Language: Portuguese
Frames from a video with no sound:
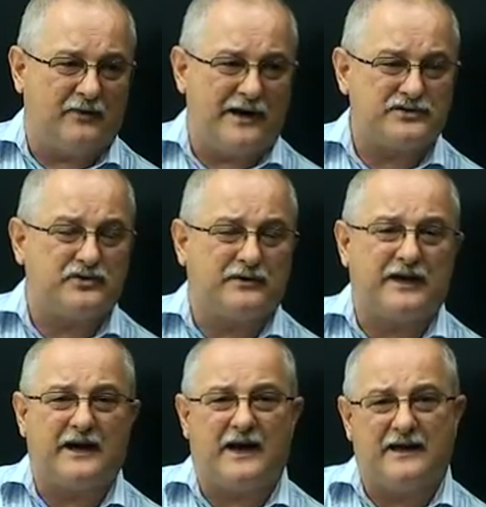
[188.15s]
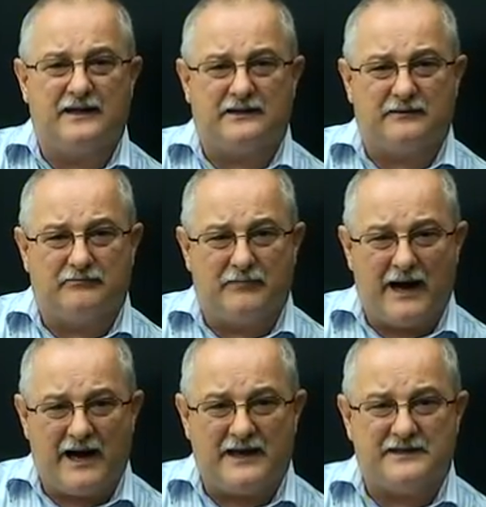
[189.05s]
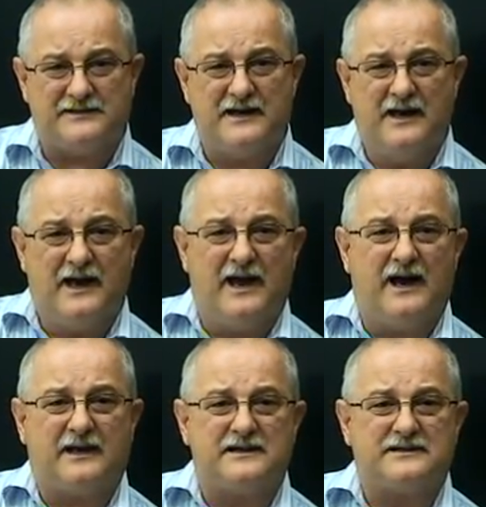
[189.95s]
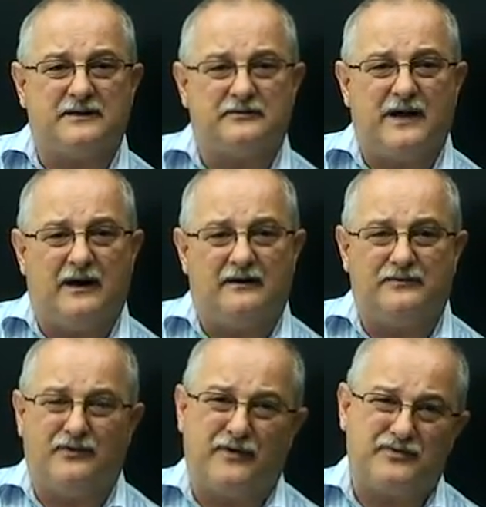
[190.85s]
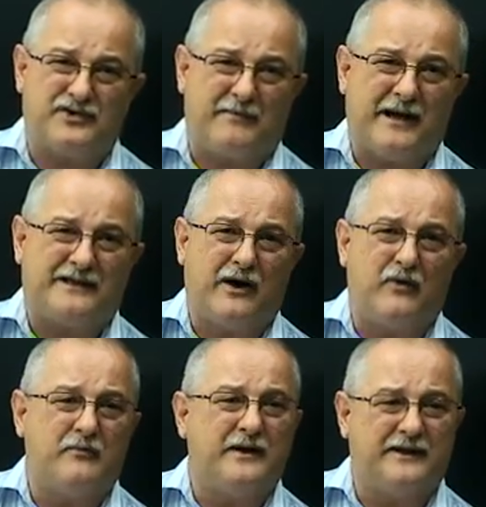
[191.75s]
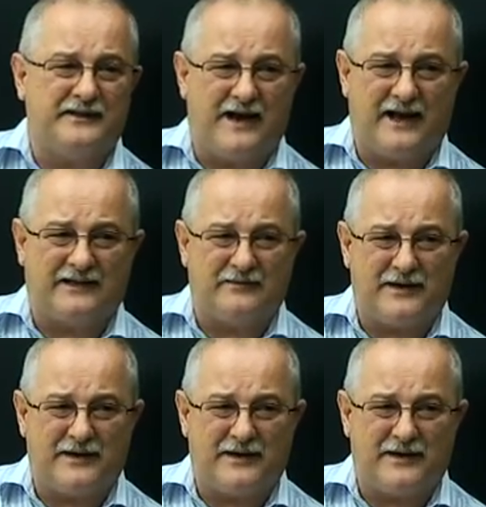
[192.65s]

Eu acho que o que garante mais é a questão da, não vou chamar da hombridade,